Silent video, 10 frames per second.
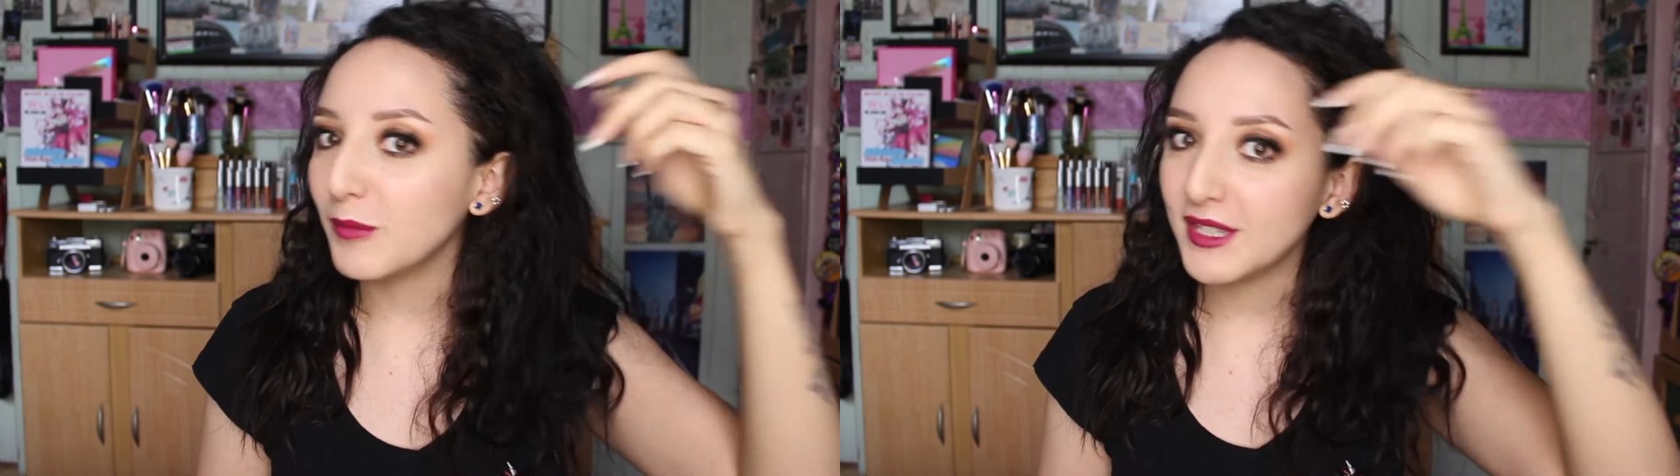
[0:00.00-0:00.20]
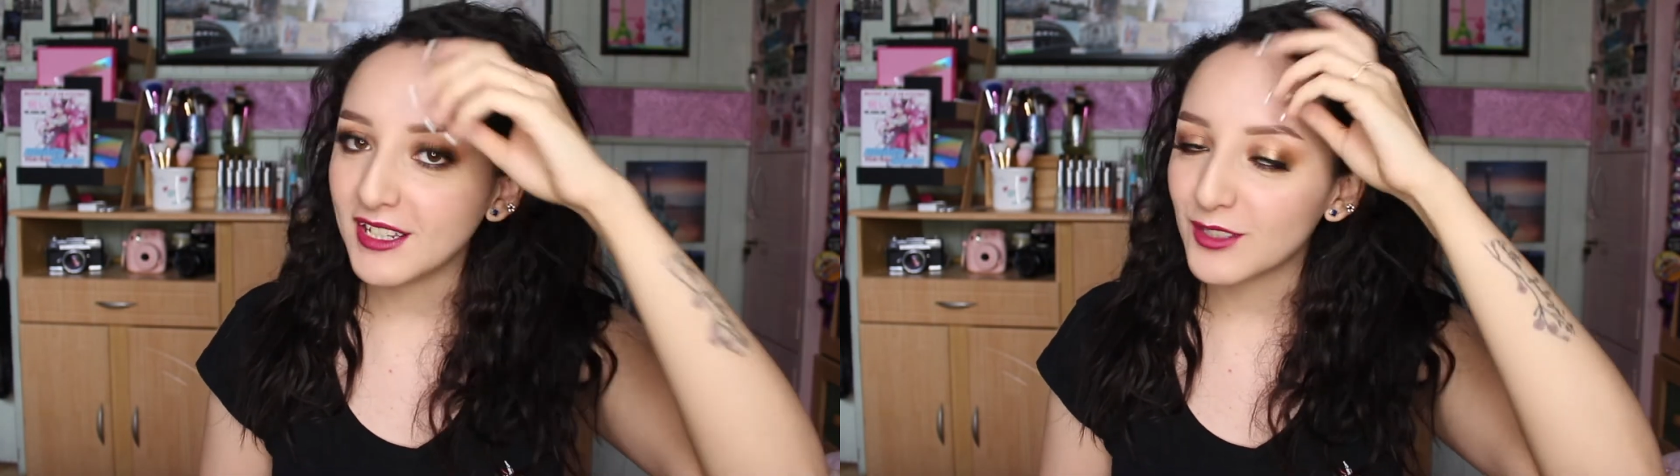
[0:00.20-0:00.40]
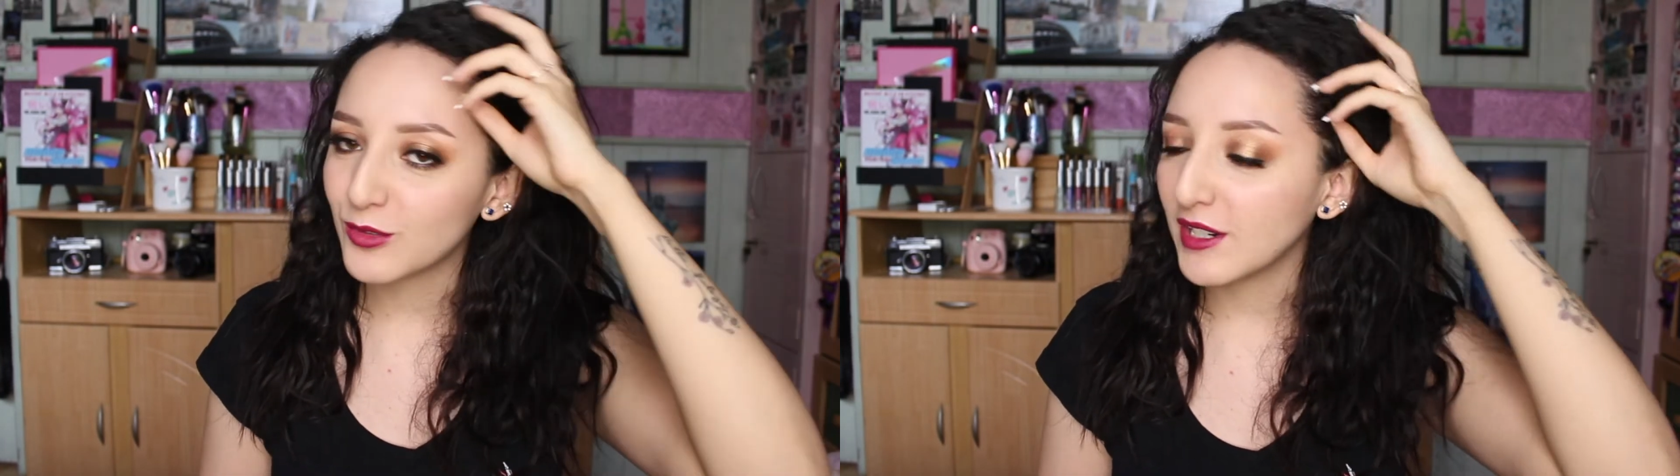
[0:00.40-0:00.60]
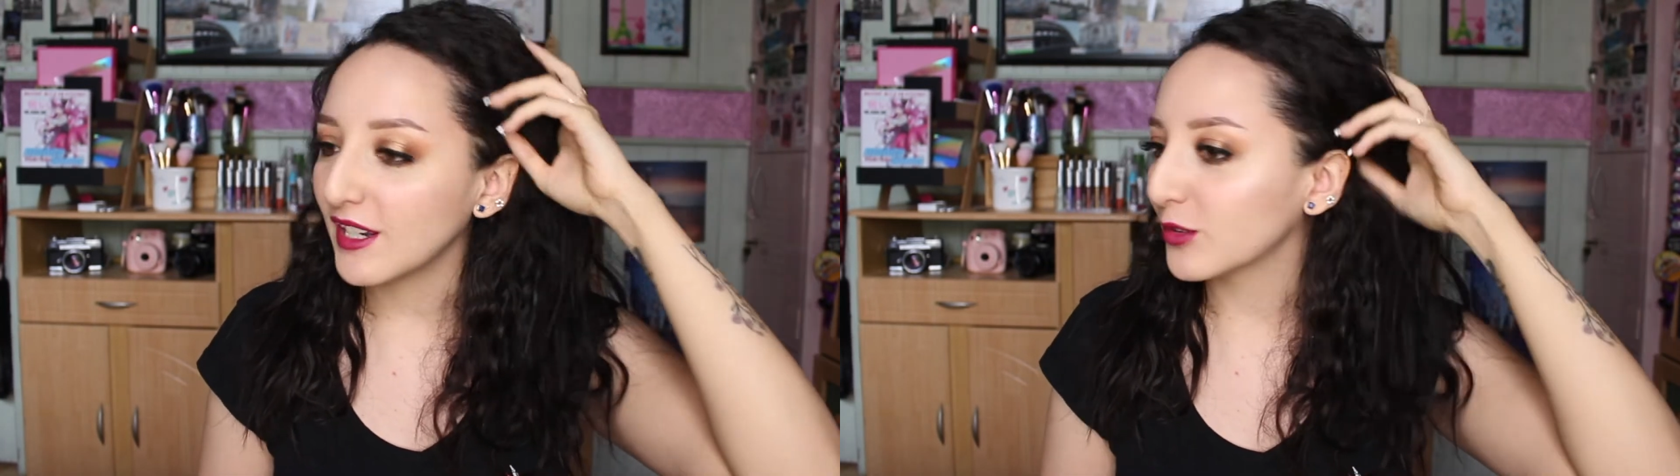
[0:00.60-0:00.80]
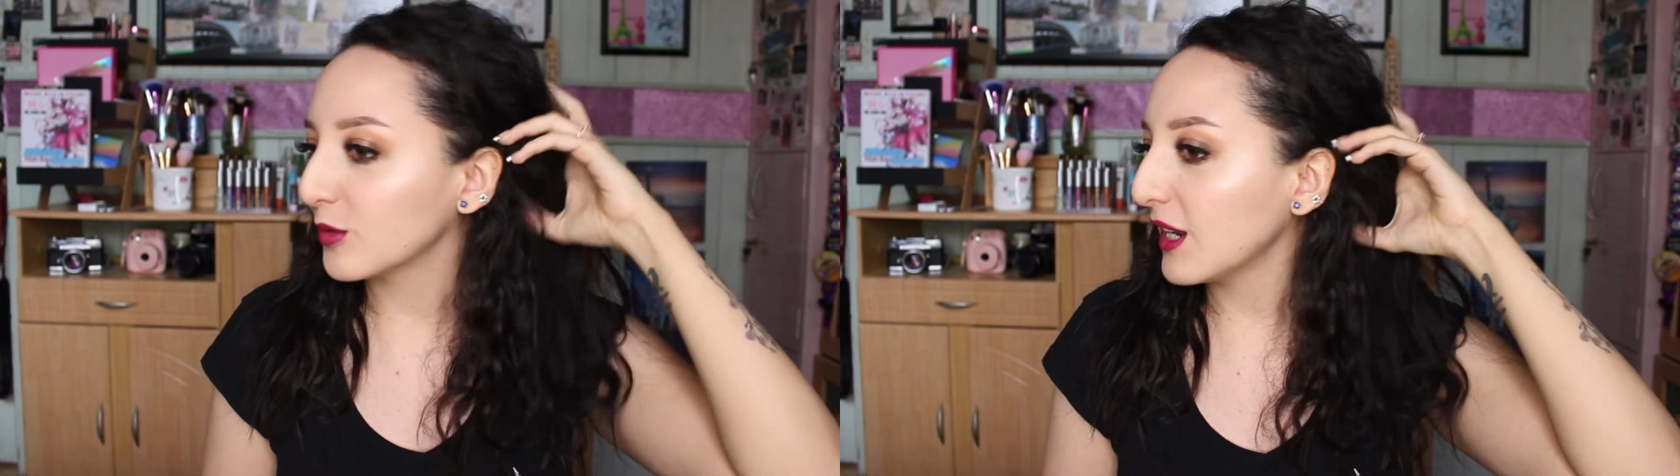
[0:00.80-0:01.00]
mi textura
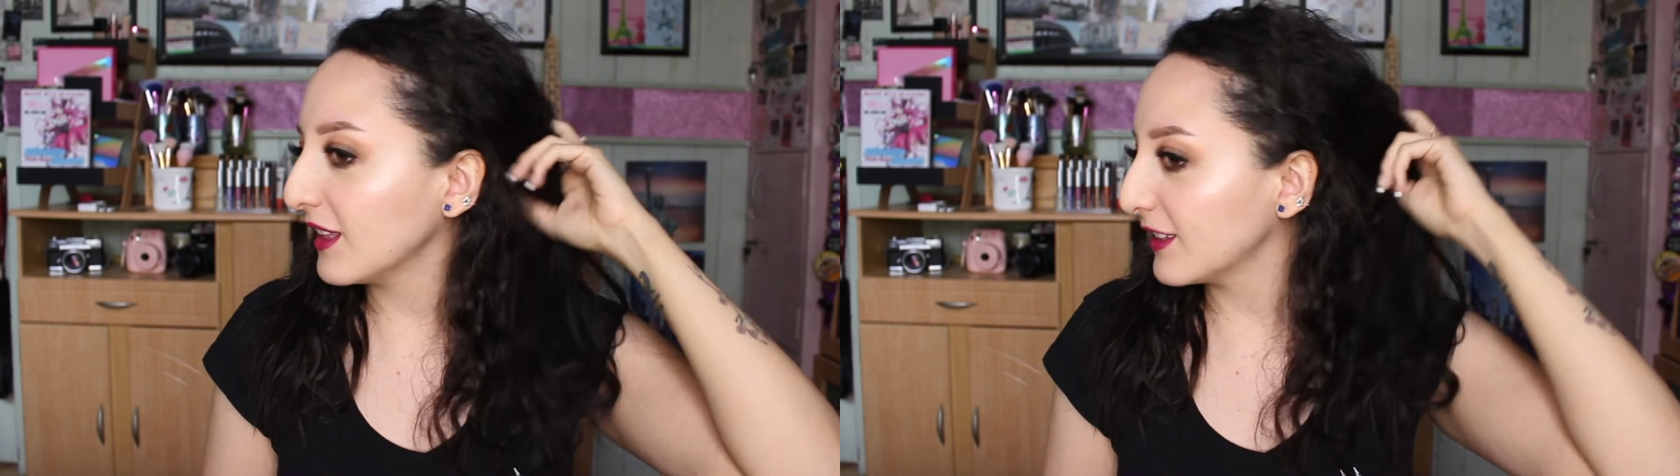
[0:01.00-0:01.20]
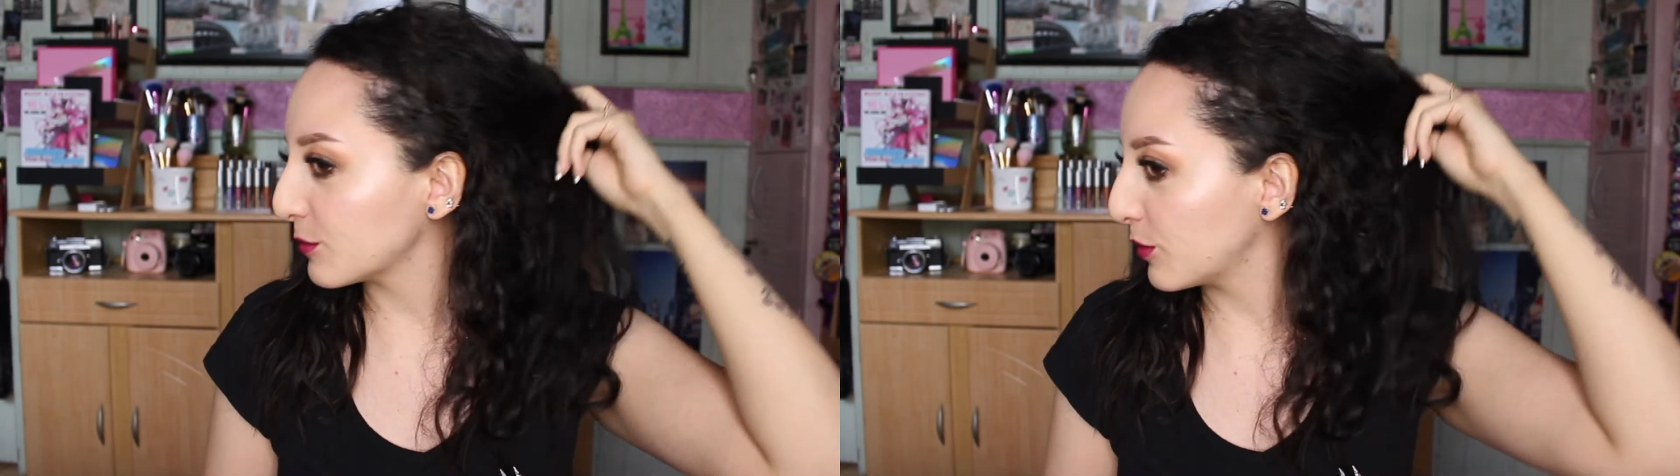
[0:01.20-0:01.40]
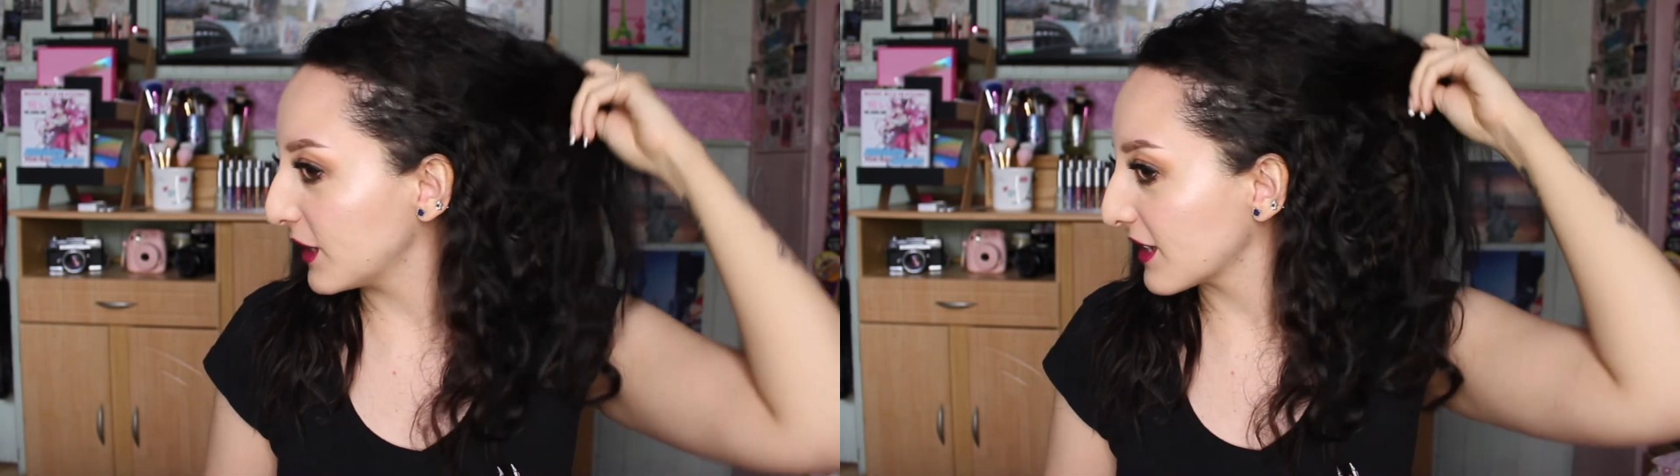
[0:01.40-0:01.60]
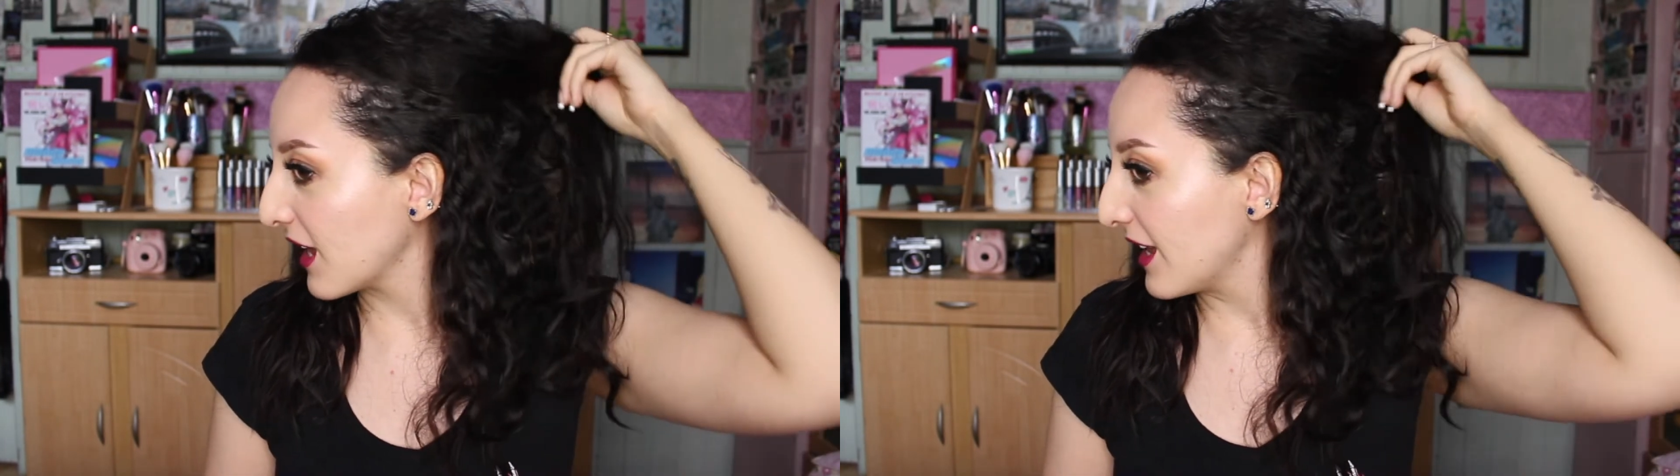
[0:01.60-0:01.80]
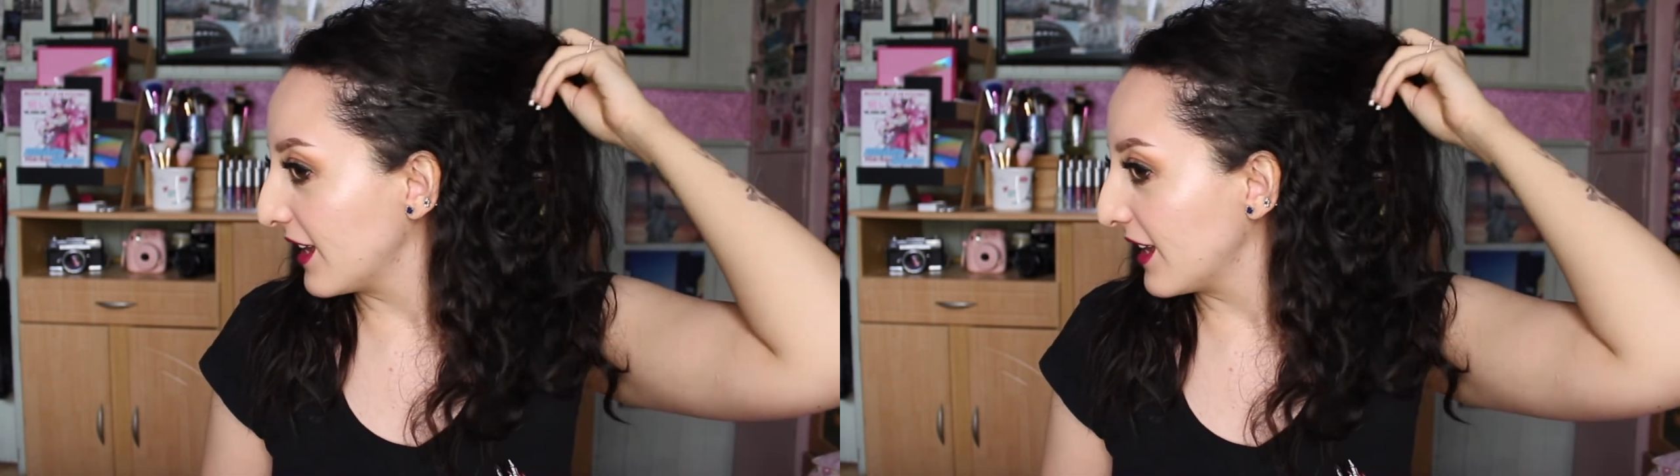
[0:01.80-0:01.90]
natural después